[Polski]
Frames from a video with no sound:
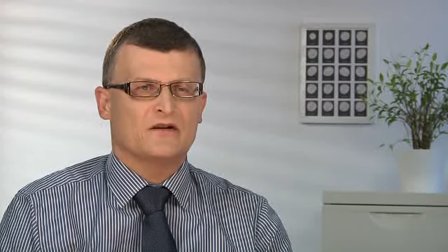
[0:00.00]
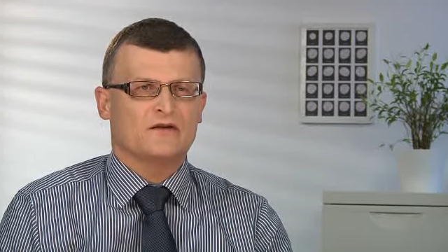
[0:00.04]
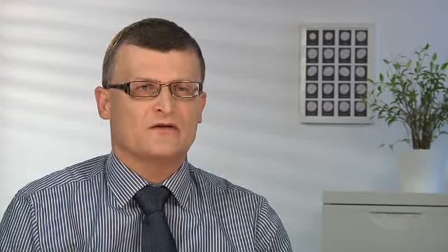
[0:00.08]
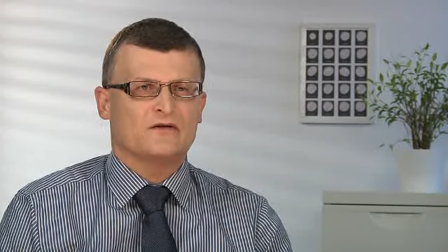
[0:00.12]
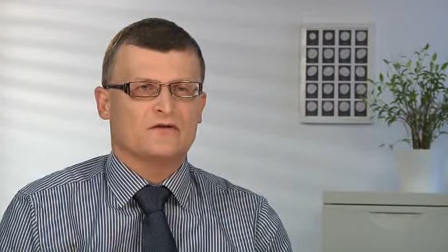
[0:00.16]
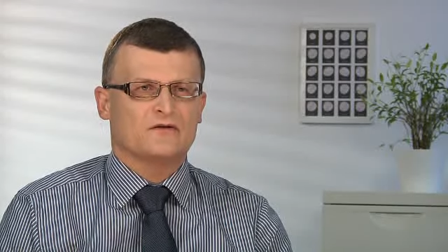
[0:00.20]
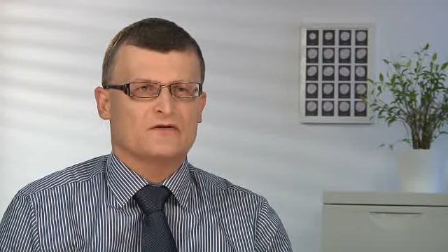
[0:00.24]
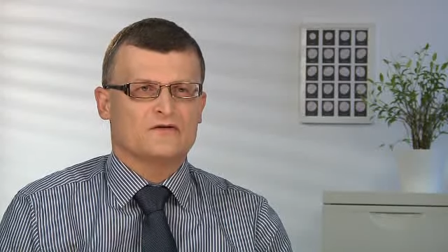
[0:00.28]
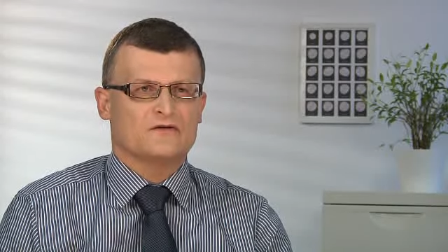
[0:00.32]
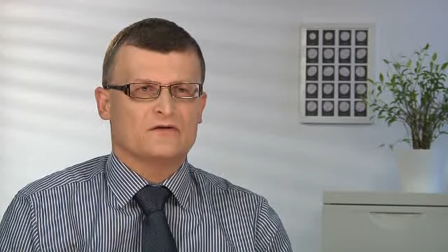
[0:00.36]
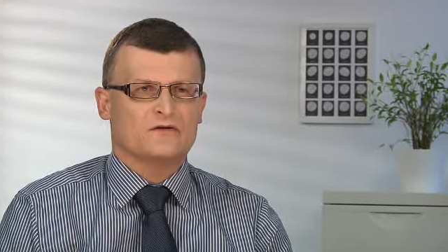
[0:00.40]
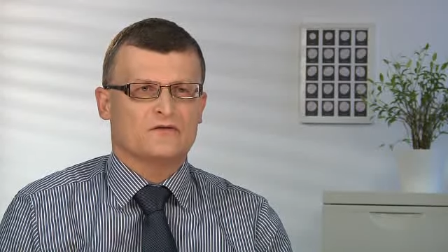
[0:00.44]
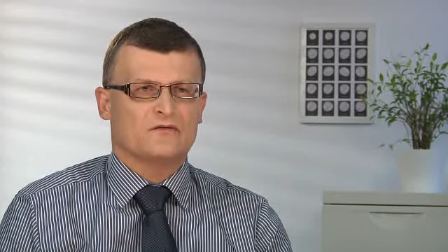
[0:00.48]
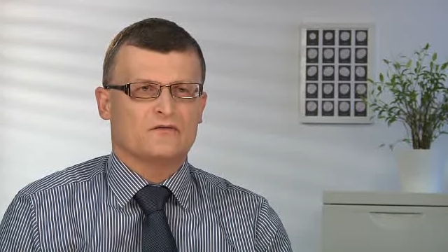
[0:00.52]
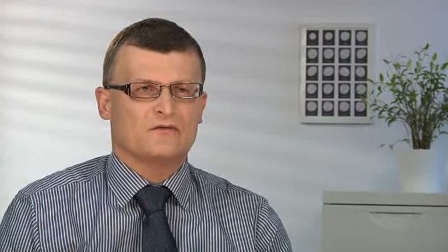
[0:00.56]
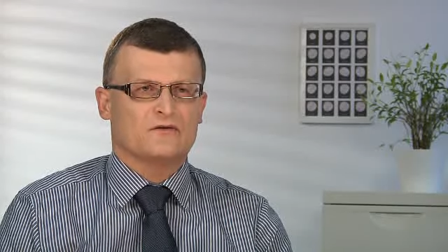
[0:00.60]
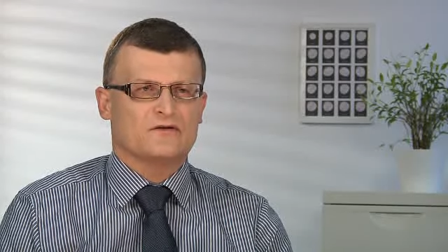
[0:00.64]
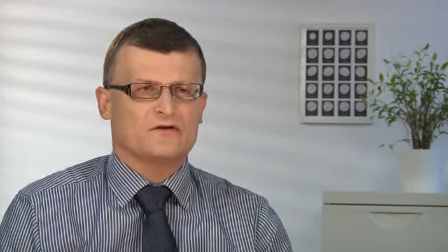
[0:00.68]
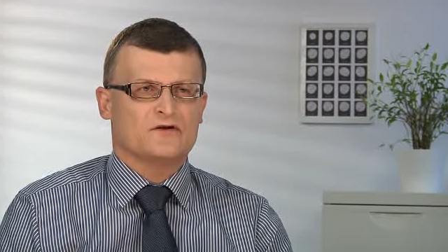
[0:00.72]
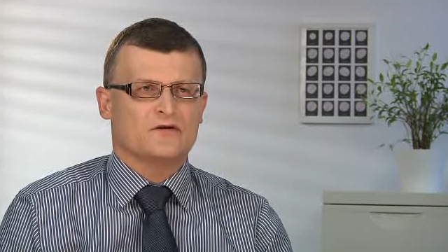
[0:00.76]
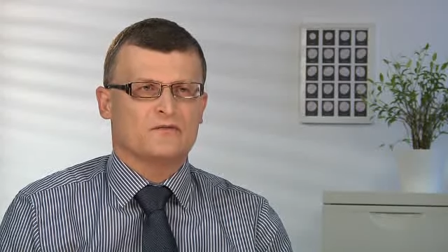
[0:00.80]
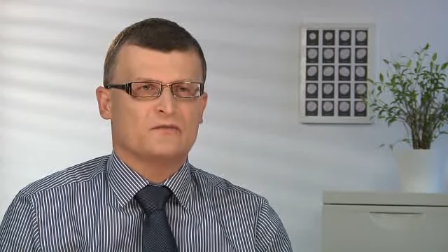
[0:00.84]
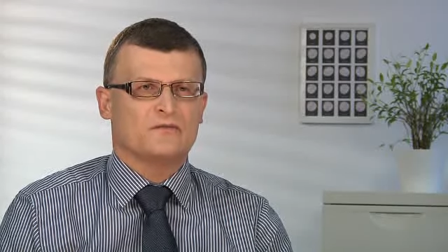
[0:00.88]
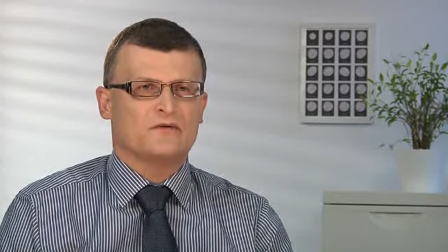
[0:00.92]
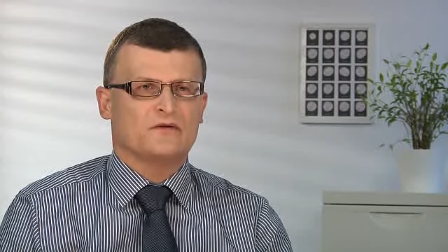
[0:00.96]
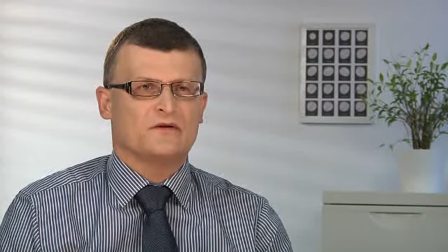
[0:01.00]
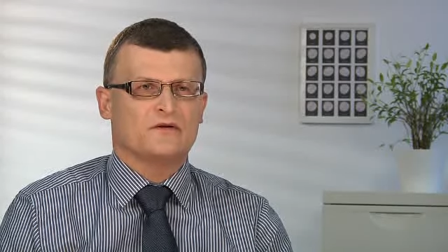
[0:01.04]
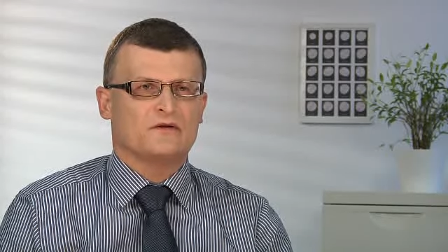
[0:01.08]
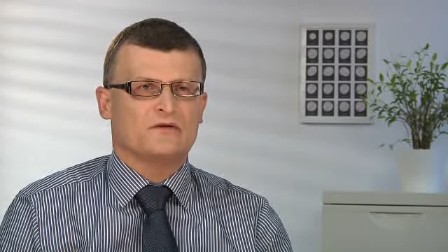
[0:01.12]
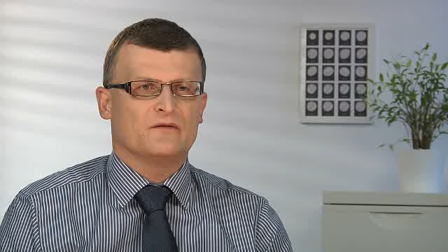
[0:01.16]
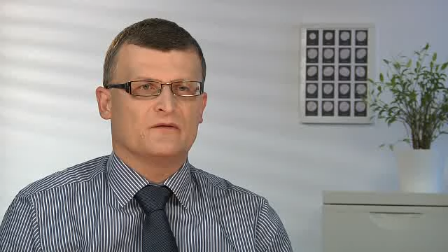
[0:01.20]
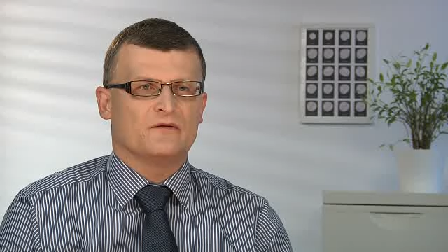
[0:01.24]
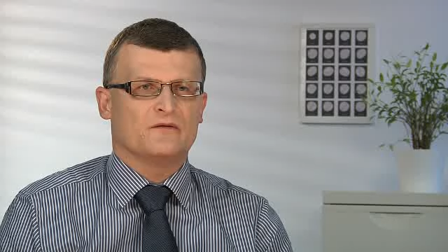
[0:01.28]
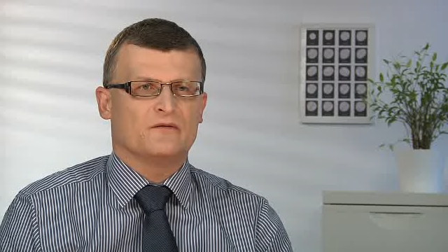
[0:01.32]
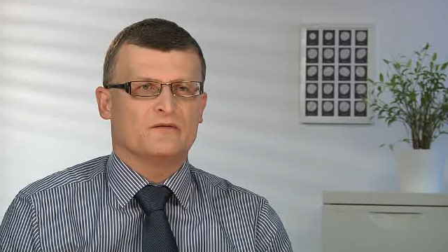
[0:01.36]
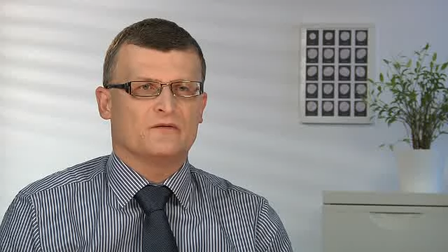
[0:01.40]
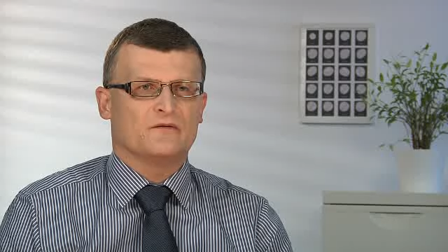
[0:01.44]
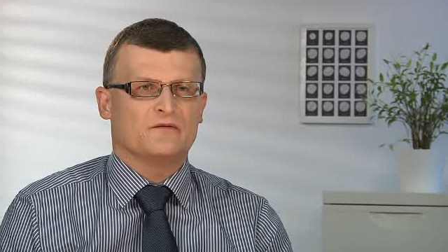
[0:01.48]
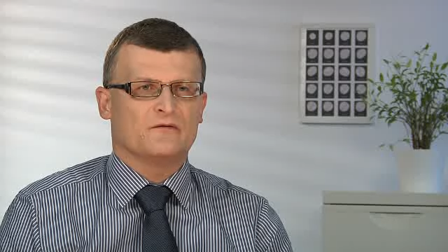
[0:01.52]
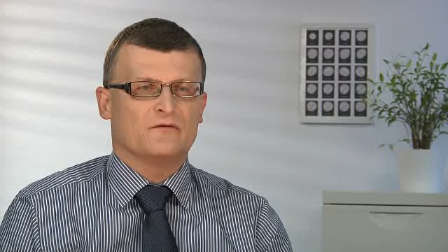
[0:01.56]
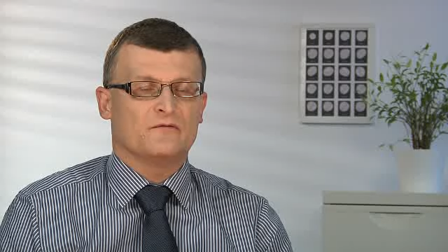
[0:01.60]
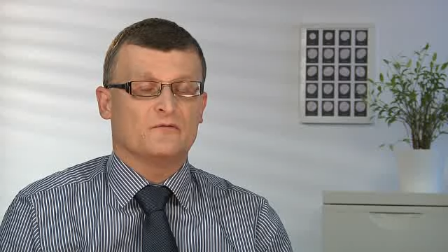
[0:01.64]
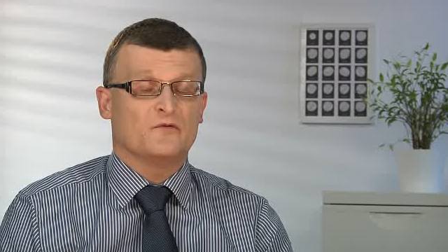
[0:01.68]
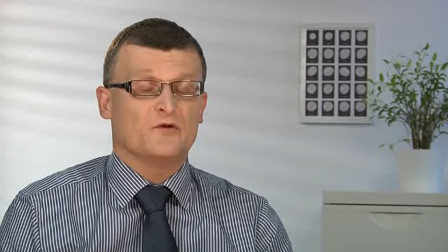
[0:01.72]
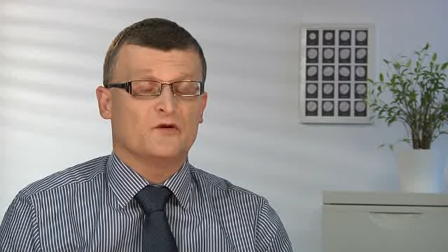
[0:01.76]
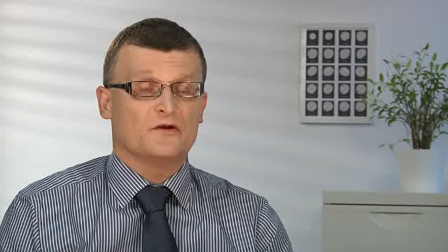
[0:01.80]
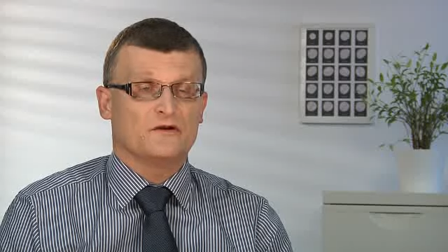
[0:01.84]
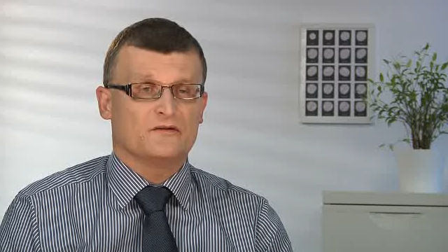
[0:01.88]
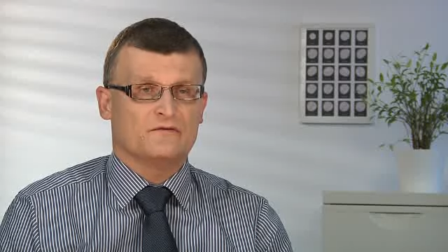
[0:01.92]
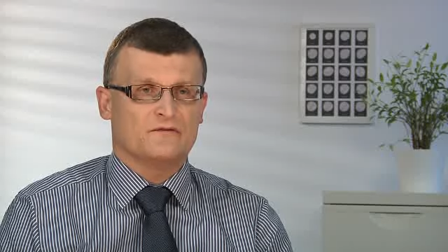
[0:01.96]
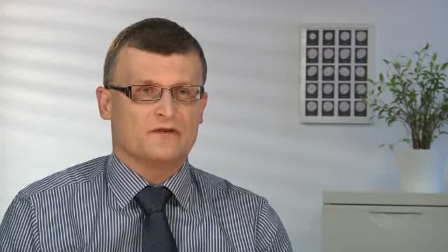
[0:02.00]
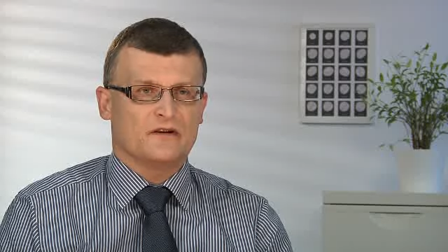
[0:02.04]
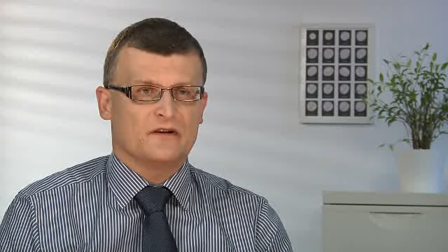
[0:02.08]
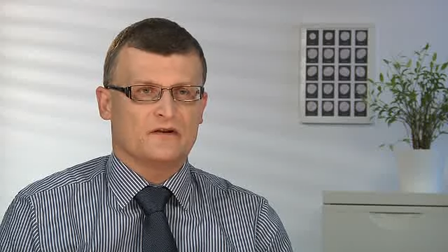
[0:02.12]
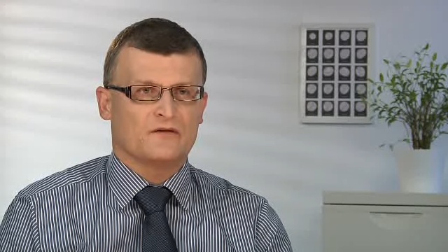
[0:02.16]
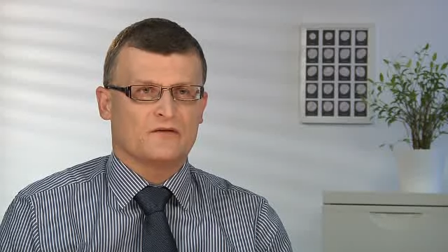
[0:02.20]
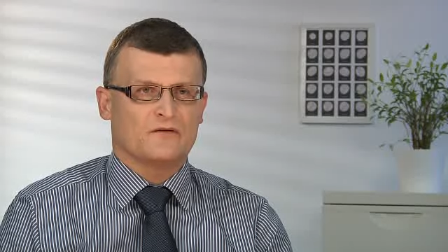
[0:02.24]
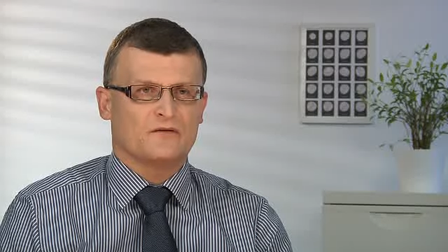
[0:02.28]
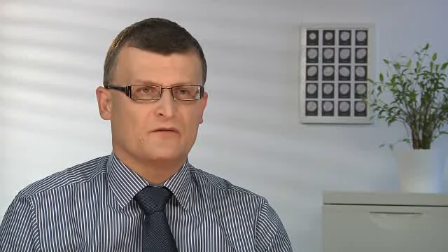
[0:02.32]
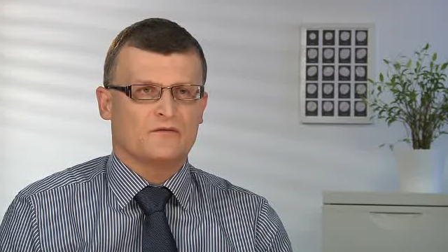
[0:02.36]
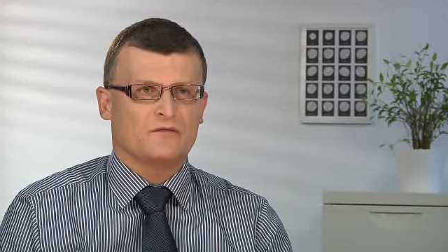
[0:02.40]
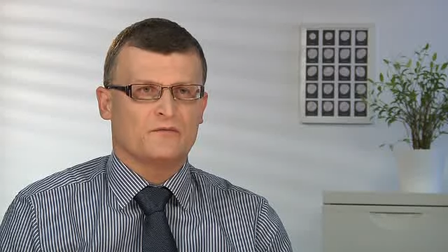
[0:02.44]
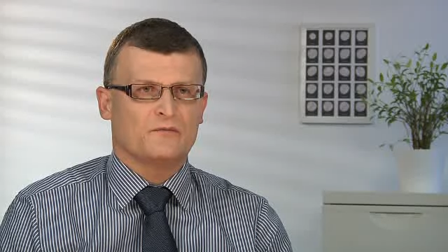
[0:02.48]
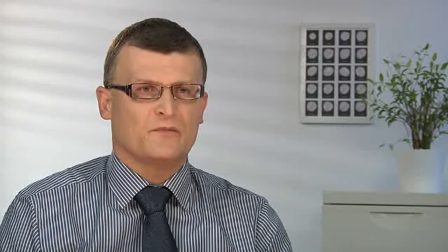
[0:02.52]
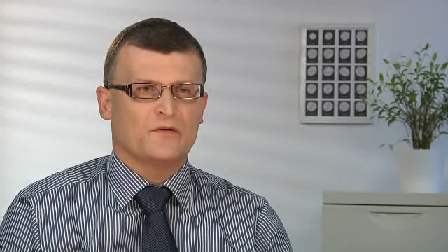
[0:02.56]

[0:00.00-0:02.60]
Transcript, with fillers: to są osoby w młodym wieku,